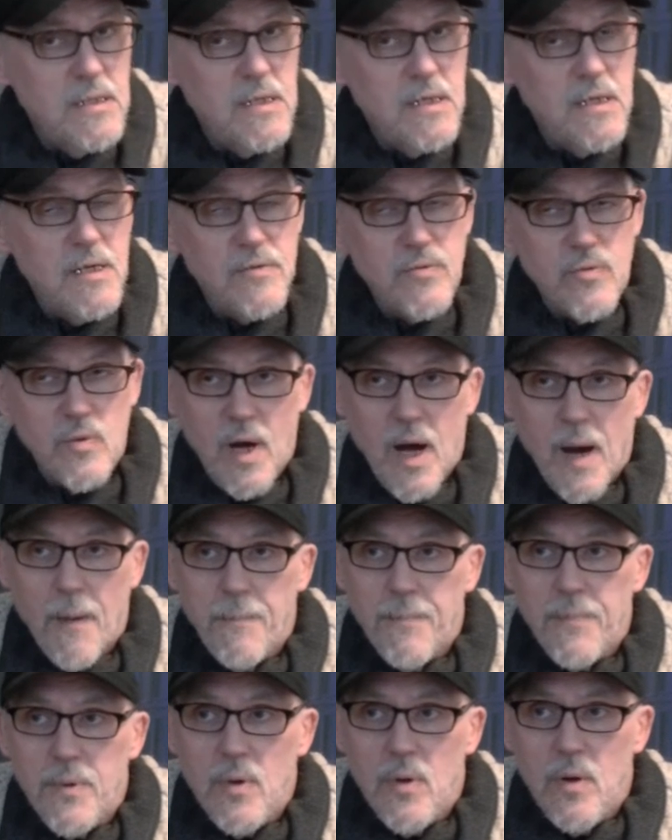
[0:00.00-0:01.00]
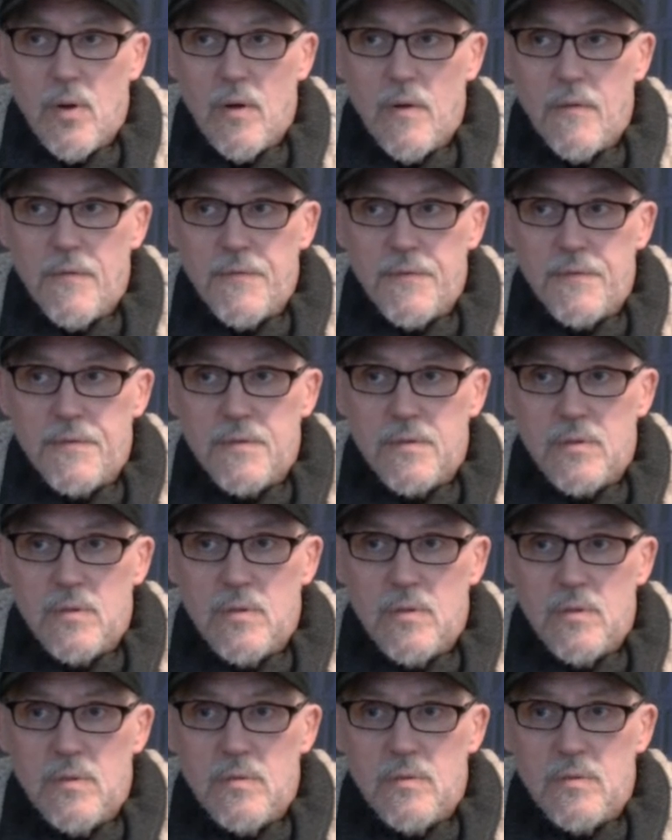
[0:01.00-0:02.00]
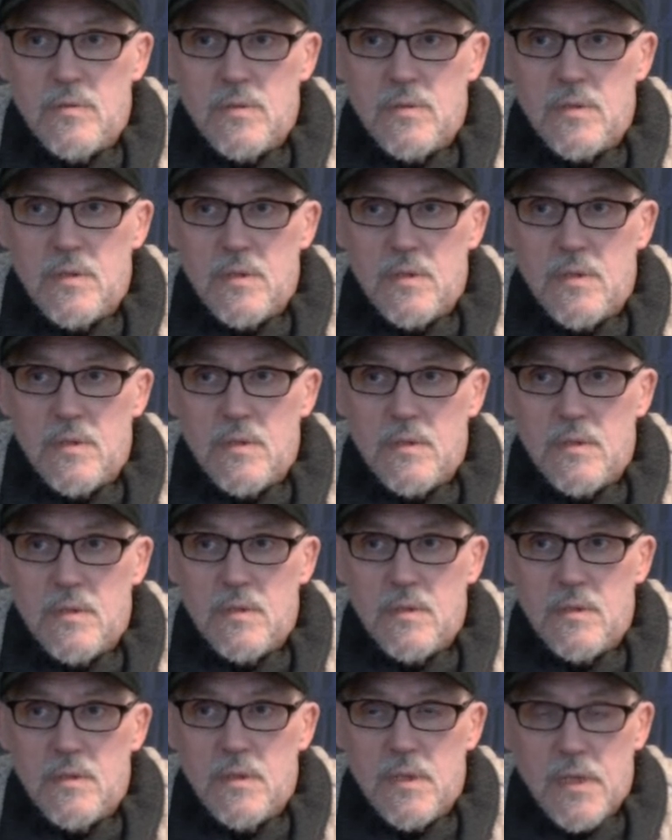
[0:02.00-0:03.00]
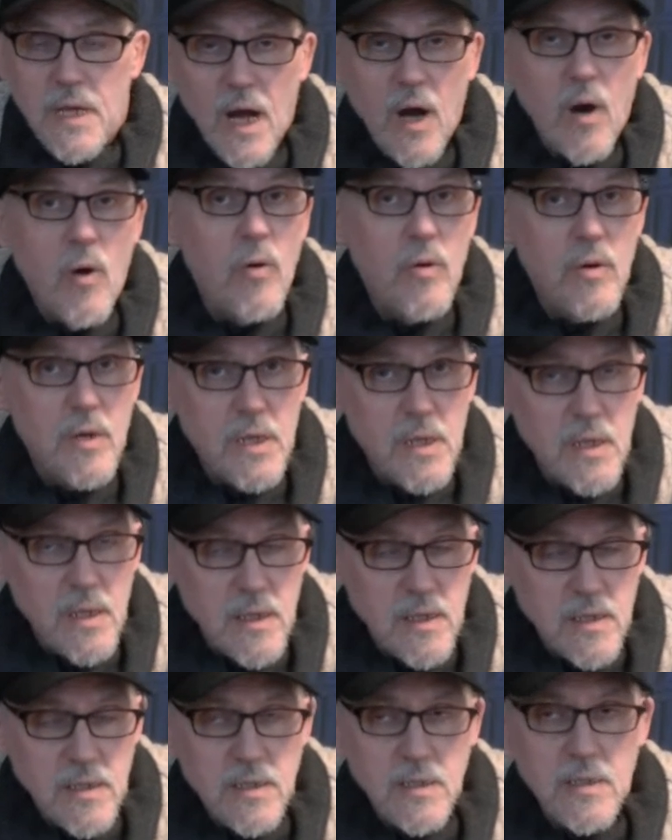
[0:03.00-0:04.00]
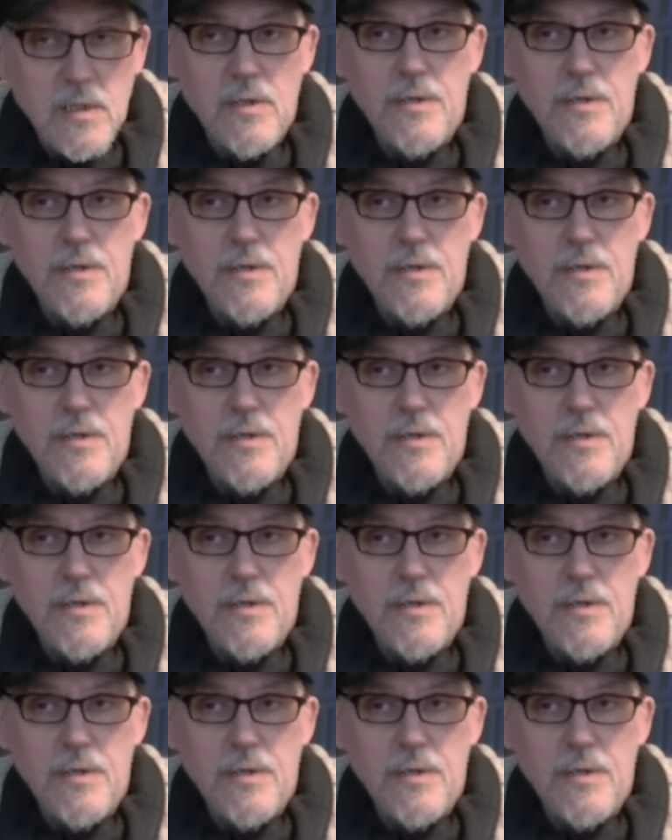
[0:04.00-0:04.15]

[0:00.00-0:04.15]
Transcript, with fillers: die da so abläuft und äh, ja, auch ich.